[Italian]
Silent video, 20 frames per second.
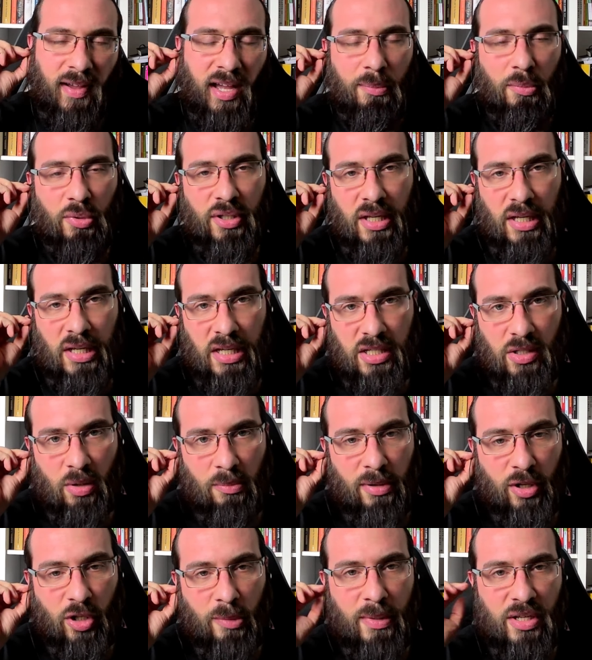il modellista
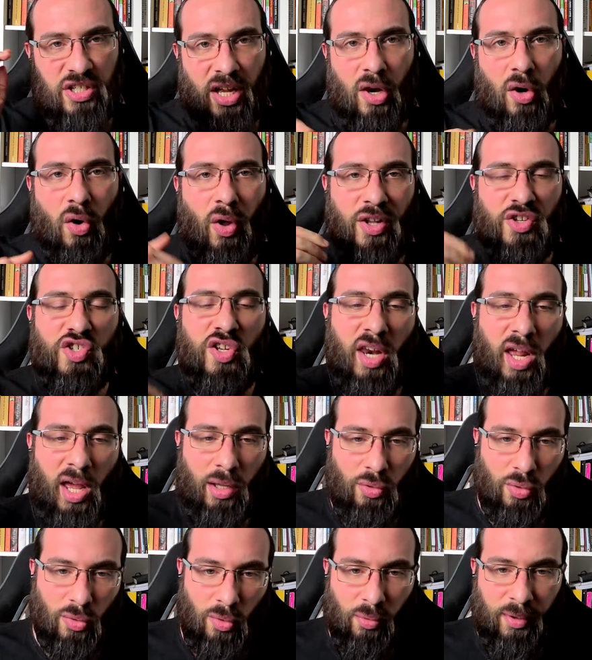Umberto Masiello ha
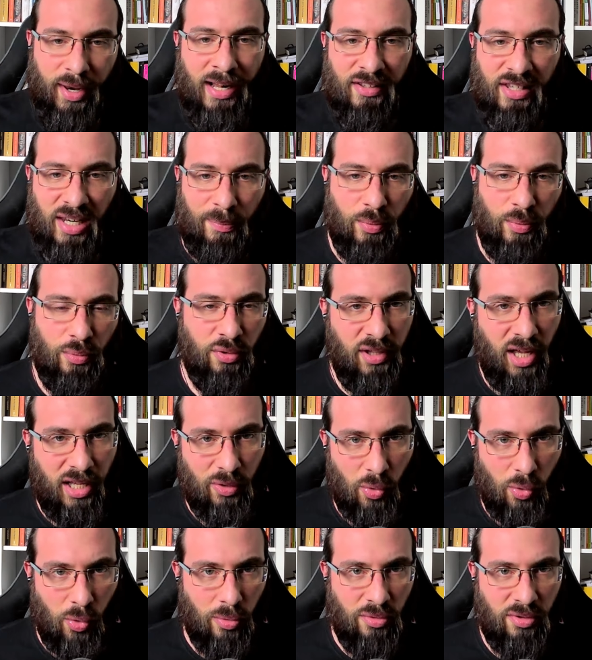girato un'altra puntata,
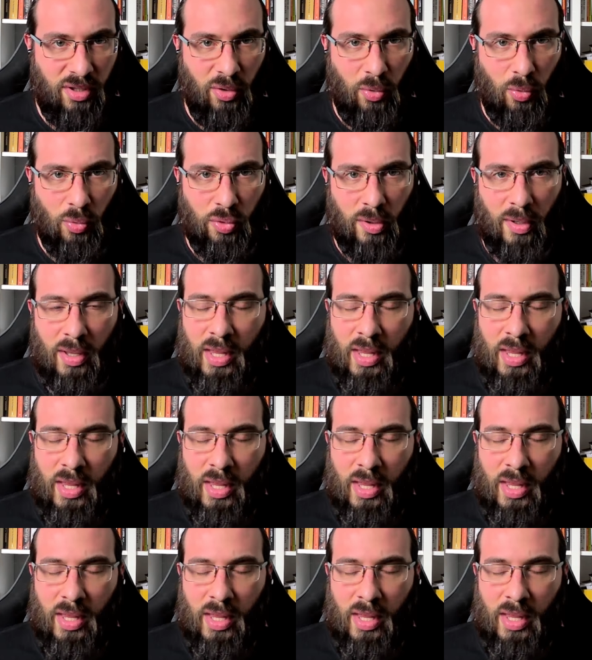un contenuto